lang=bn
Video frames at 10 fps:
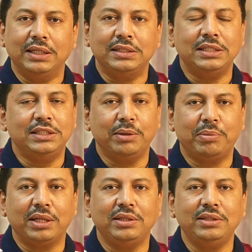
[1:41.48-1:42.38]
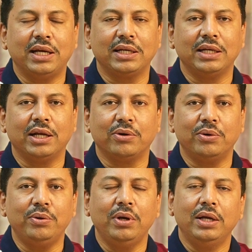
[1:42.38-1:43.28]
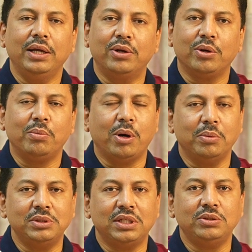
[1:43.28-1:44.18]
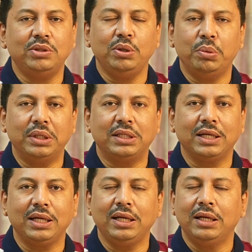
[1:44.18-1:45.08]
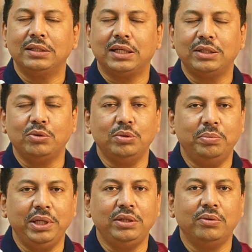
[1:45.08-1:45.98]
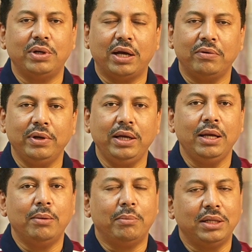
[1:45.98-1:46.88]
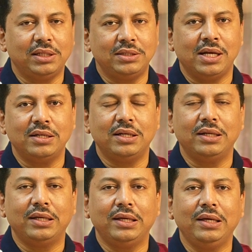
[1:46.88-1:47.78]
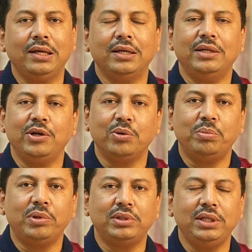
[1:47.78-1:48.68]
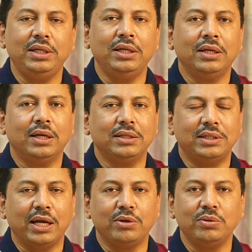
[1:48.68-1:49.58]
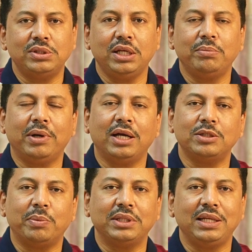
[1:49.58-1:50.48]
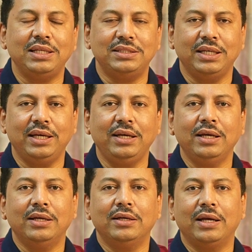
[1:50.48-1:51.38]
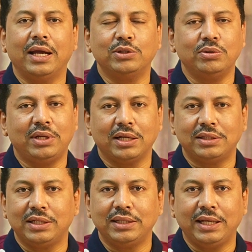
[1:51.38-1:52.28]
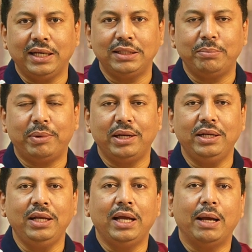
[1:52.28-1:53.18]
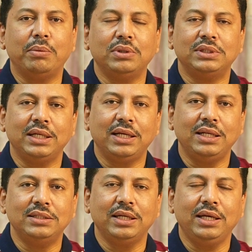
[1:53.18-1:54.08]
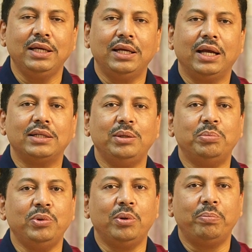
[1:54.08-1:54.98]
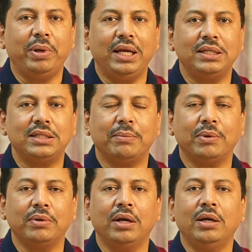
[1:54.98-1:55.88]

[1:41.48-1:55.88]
দেশে যে প্রান্তেই থাকেন না কেন এরকম অবস্থা যদি হয়ে থাকে তাতে উদ্বিগ্ন না হয়ে মাথা ঠান্ডা রেখে নিকটবর্তী ডায়াগনস্টিক বা হাসপাতালে যেয়ে একজন ডাক্তারকে দেখাতে পারেন এবং সেখানে যে একটি পুরো পেট এবং